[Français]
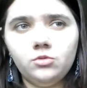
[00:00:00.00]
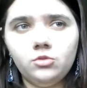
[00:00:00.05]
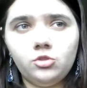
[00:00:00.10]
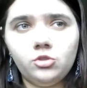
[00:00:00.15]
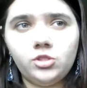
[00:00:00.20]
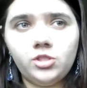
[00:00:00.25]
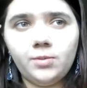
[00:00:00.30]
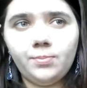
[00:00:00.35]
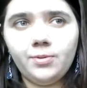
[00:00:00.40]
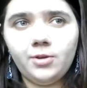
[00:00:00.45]

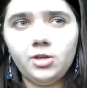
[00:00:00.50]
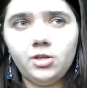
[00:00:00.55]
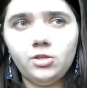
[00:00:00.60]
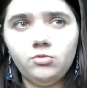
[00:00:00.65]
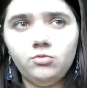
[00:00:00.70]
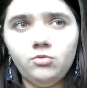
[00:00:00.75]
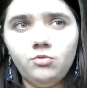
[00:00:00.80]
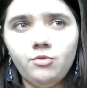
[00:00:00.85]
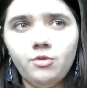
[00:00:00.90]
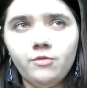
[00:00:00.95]
Je sais pas
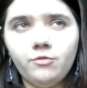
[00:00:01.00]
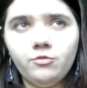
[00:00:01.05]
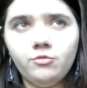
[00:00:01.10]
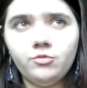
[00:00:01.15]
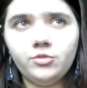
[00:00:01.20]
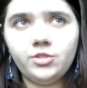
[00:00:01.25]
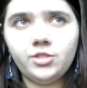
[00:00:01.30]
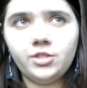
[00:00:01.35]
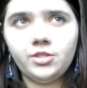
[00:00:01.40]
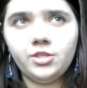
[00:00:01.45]
d'où lui est
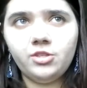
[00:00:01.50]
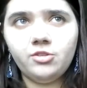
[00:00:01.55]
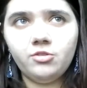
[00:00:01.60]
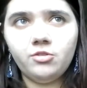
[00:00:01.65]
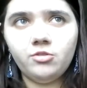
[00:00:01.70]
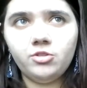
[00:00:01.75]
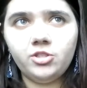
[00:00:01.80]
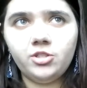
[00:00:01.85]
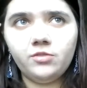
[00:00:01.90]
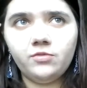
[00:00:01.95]
venue cette
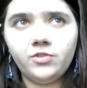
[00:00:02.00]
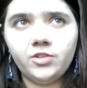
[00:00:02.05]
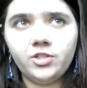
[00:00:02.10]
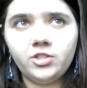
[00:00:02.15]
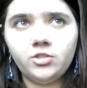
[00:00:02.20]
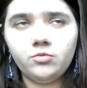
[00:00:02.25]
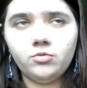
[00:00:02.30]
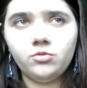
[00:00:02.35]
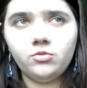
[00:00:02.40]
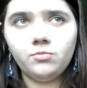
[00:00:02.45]
idéologie
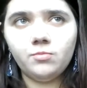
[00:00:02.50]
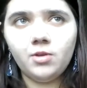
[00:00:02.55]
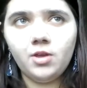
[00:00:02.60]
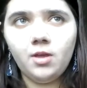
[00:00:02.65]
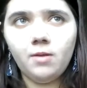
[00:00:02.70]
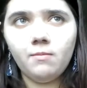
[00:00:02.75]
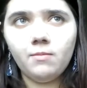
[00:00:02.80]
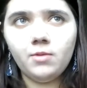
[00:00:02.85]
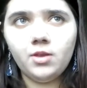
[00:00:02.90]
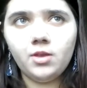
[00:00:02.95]
face aux
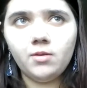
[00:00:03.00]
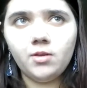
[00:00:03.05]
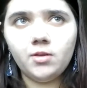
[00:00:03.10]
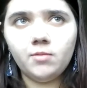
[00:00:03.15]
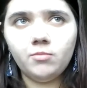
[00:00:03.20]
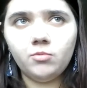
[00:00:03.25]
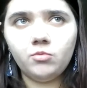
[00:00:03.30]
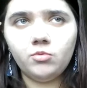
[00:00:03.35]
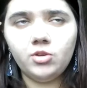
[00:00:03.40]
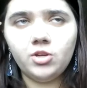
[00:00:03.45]
humains,
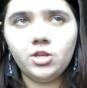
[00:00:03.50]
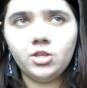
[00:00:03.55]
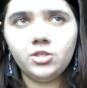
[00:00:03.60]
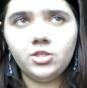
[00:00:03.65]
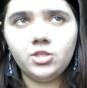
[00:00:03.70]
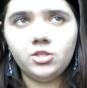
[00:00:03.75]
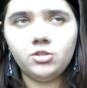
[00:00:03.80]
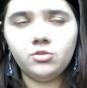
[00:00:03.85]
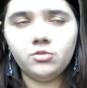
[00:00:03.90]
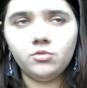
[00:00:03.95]
mais bon, il a
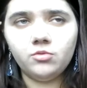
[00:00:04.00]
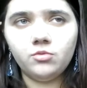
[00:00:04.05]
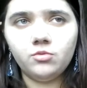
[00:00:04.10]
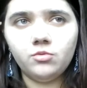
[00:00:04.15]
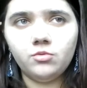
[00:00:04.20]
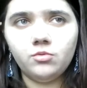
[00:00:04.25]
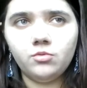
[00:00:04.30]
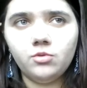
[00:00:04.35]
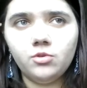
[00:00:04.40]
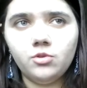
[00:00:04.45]
dit que
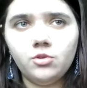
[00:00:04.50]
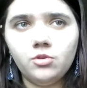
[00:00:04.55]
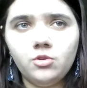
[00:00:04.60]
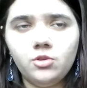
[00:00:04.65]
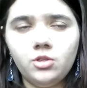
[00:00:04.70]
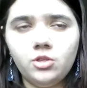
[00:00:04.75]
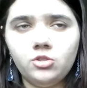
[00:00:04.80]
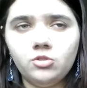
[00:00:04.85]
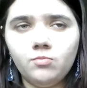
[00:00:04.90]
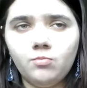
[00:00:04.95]
eux,
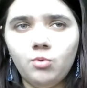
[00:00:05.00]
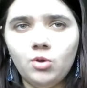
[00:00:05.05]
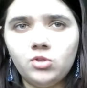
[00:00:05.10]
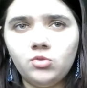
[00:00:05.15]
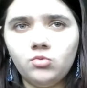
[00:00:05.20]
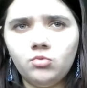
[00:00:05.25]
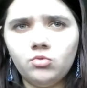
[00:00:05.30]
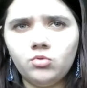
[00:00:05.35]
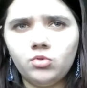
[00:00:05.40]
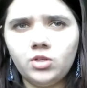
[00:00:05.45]
les hommes
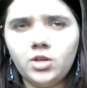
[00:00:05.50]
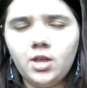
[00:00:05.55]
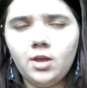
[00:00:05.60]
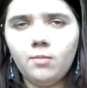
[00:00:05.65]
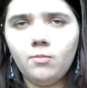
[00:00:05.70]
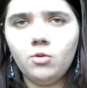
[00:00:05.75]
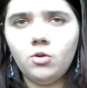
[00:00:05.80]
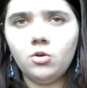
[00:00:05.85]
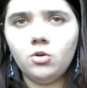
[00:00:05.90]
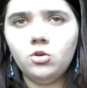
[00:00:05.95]
poissons, sont
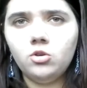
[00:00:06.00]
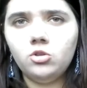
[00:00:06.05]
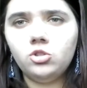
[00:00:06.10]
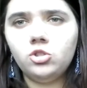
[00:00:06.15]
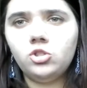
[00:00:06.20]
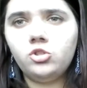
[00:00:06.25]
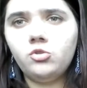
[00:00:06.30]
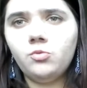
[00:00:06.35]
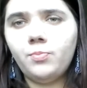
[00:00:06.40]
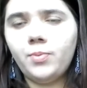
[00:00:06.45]
clairement
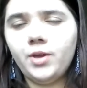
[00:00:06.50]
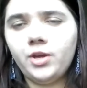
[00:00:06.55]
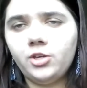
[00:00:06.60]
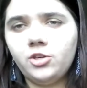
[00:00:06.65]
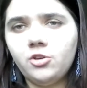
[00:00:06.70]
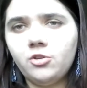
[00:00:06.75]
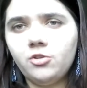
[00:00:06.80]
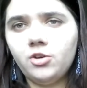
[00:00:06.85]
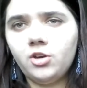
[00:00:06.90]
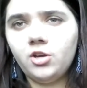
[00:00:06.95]

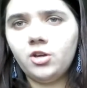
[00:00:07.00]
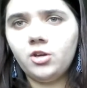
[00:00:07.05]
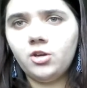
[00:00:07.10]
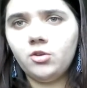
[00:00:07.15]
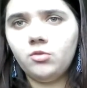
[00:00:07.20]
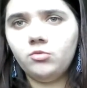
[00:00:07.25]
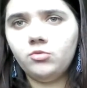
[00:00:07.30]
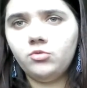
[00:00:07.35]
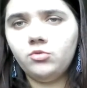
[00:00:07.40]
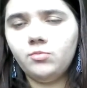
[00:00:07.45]

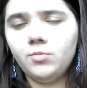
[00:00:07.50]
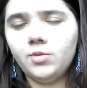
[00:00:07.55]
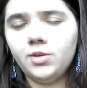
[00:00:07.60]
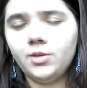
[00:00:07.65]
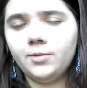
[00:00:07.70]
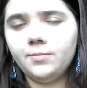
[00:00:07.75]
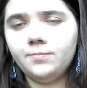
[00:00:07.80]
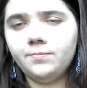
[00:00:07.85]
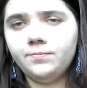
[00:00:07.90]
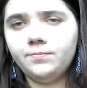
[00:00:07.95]
supérieurs aux
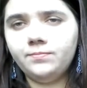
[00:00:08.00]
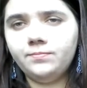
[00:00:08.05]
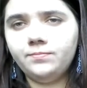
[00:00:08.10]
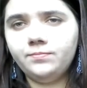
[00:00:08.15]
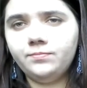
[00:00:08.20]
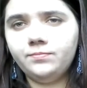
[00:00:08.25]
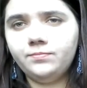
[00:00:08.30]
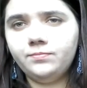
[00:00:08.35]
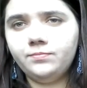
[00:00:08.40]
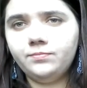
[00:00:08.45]
humains.
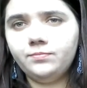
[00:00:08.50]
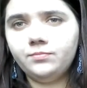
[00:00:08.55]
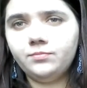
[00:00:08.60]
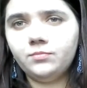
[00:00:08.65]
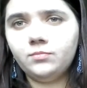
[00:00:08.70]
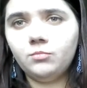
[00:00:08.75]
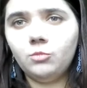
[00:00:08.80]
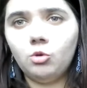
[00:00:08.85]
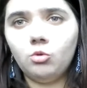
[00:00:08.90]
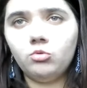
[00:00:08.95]

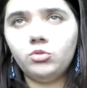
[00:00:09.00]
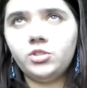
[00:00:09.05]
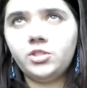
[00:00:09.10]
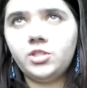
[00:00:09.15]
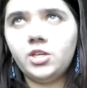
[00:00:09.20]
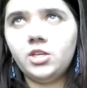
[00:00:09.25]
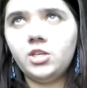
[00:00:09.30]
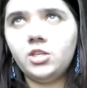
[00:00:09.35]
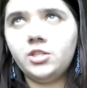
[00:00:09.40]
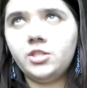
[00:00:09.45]
Bon, on le
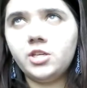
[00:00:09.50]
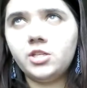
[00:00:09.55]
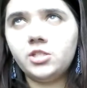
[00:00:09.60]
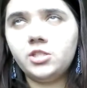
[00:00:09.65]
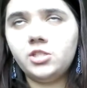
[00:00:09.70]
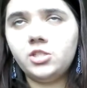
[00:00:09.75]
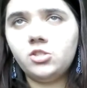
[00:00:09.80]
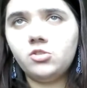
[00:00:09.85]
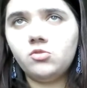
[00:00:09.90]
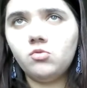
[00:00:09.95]
sait, il tient ce
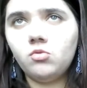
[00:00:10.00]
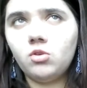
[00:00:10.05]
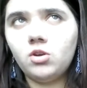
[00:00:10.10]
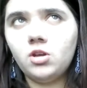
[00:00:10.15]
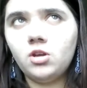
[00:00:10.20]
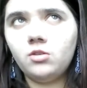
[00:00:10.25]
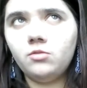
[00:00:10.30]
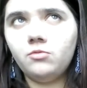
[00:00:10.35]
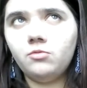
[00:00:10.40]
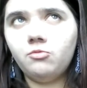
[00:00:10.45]

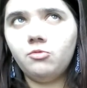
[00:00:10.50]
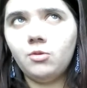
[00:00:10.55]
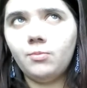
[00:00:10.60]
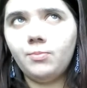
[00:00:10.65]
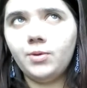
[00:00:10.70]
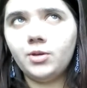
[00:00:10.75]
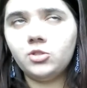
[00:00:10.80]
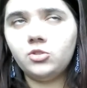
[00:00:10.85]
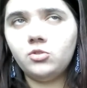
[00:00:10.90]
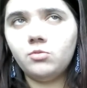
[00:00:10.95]
discours-là une fois
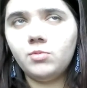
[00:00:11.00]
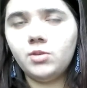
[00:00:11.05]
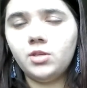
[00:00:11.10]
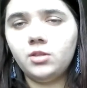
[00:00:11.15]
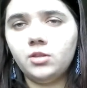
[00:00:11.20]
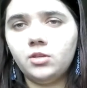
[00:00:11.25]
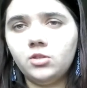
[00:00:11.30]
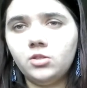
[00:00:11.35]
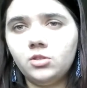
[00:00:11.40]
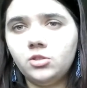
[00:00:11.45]
par
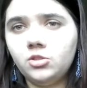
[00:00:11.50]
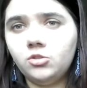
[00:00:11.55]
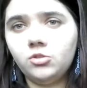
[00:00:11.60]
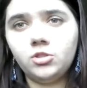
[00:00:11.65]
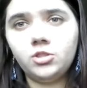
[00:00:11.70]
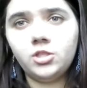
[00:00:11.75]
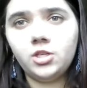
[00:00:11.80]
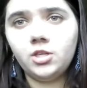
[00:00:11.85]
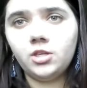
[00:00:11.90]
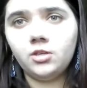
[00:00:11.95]
semaine, je le
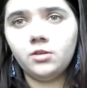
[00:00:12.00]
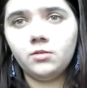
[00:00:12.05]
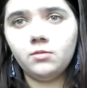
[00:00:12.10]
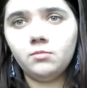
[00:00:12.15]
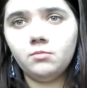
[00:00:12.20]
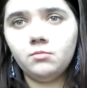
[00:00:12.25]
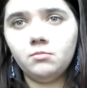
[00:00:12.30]
sais.